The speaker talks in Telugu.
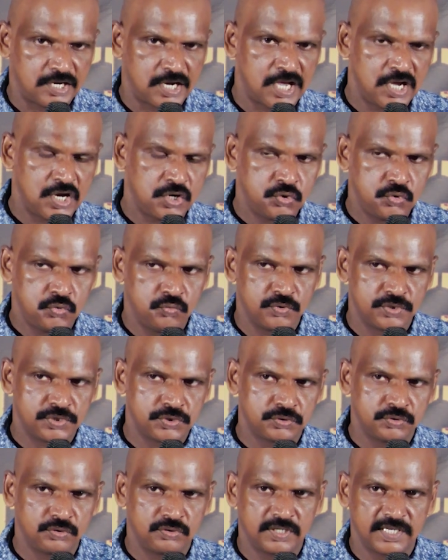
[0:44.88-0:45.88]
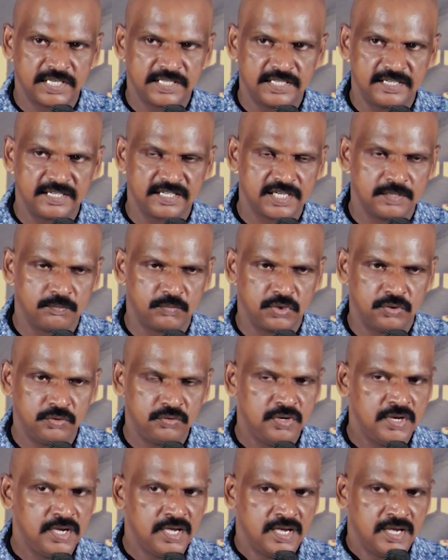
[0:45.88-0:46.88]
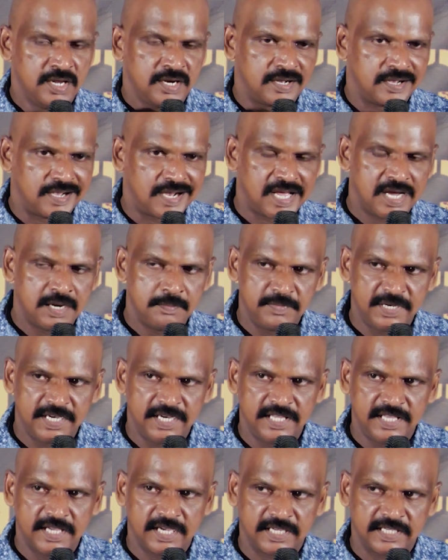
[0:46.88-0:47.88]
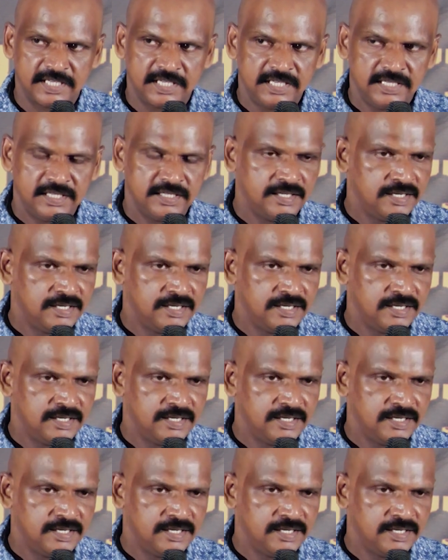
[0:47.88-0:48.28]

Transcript: నాకు వస్తున్న ఇన్కంలో నా మీడియాకి